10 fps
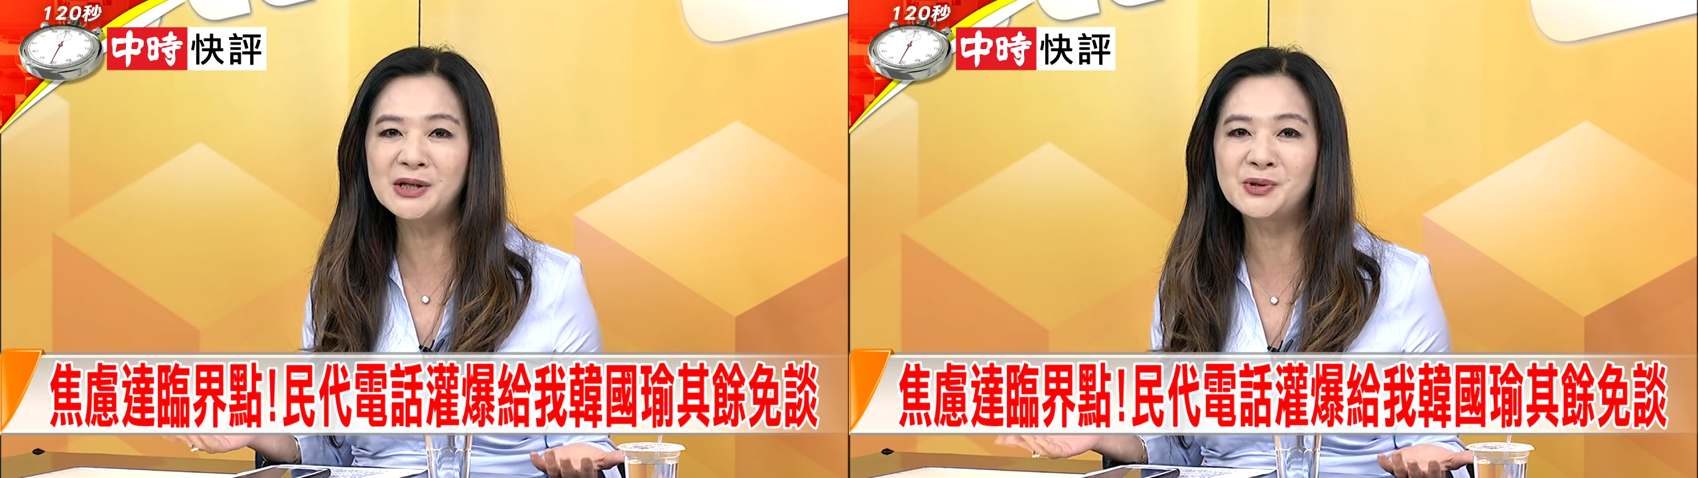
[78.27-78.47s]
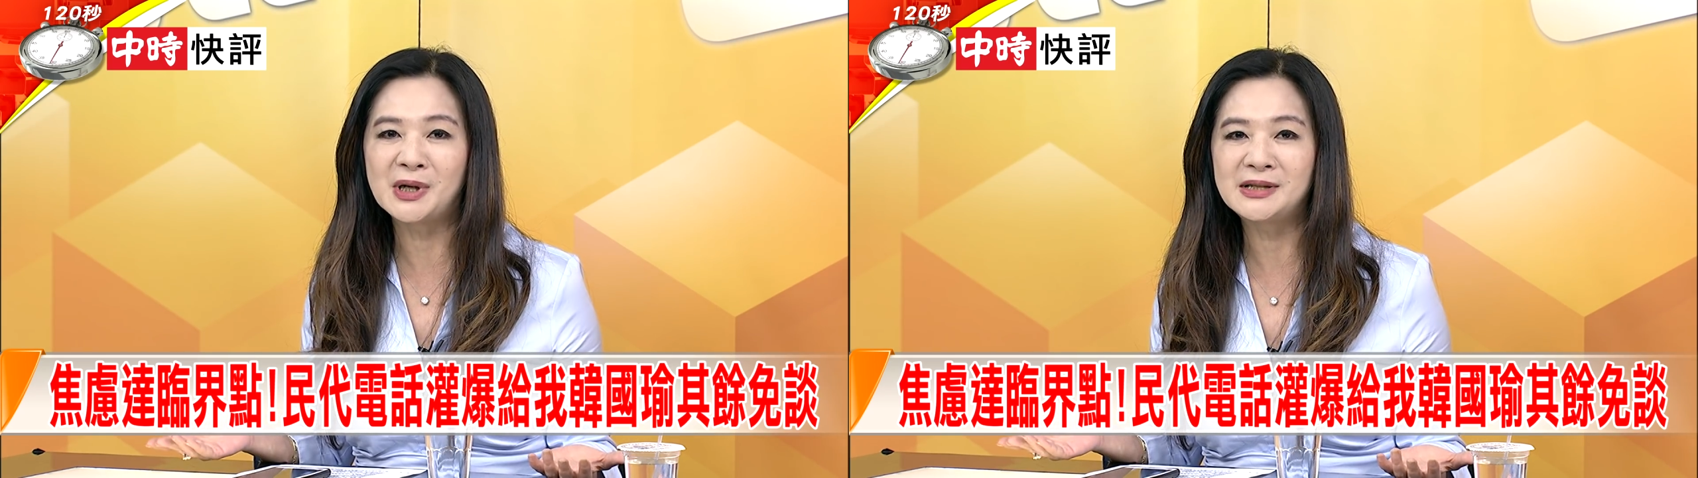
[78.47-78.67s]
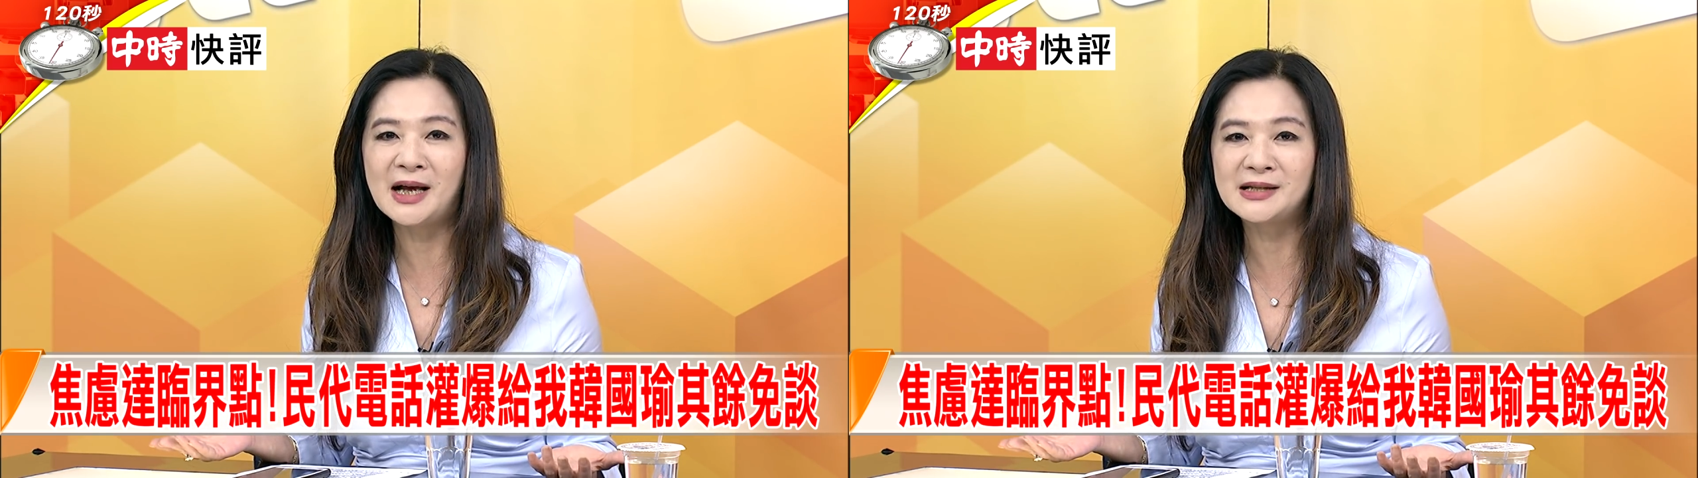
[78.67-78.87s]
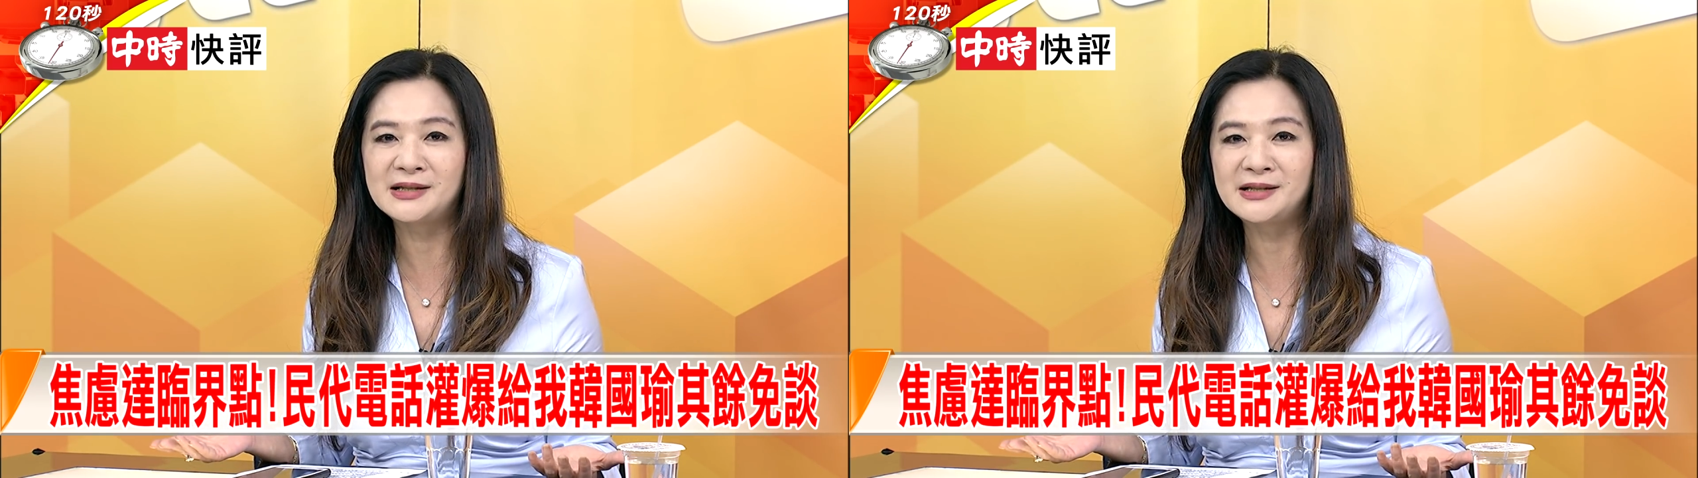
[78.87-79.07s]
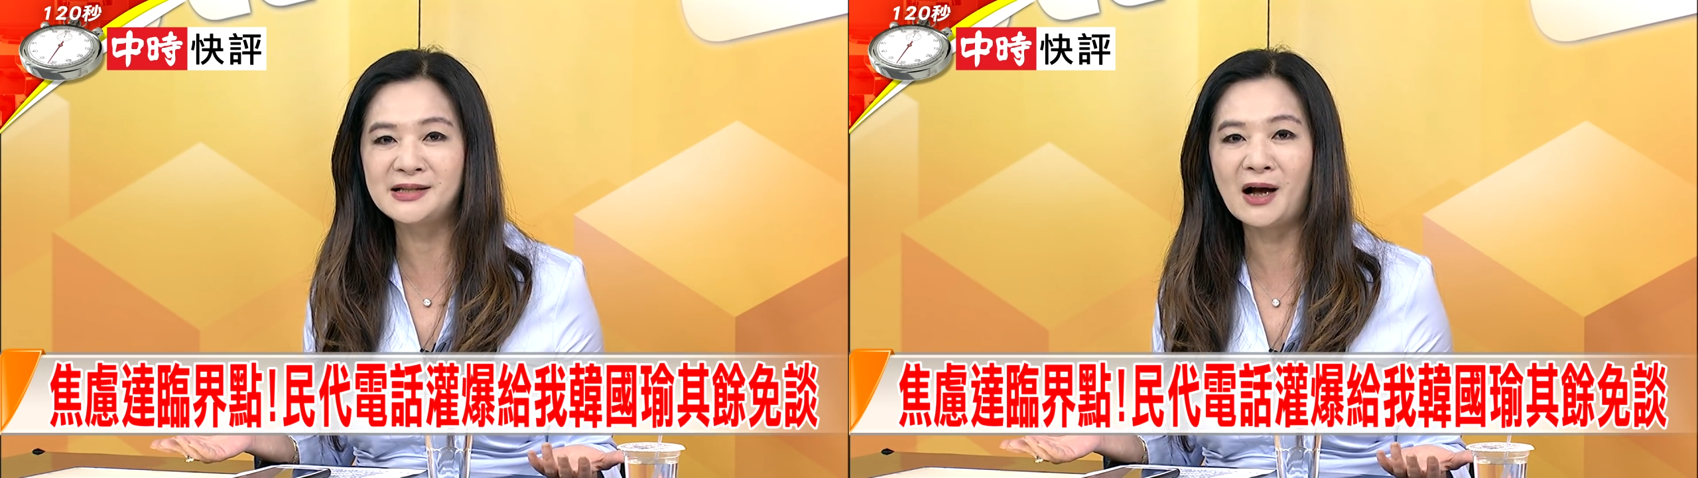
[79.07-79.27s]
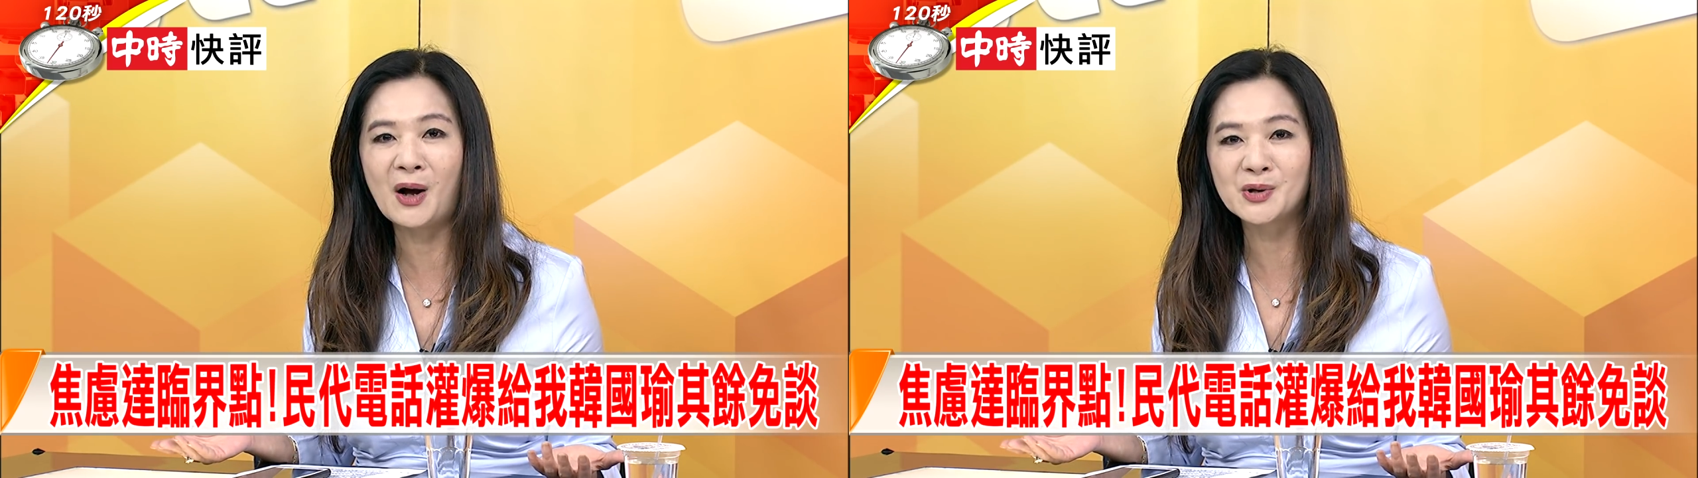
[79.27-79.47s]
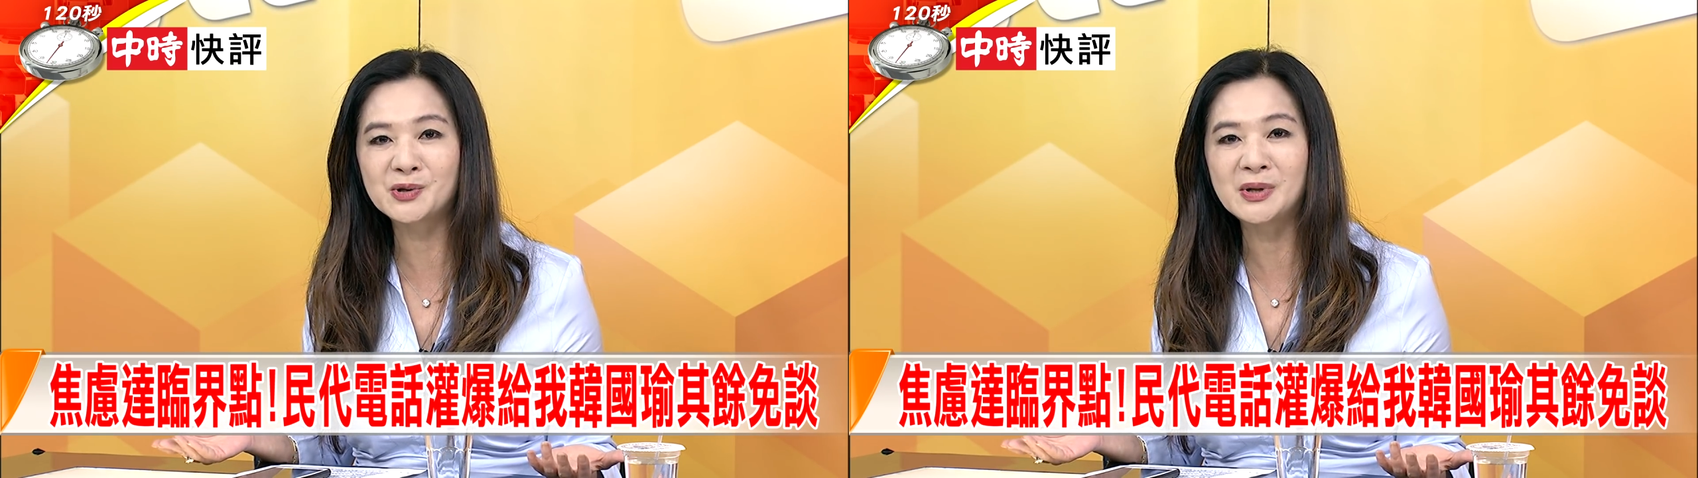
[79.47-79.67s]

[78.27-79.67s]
你选在十七号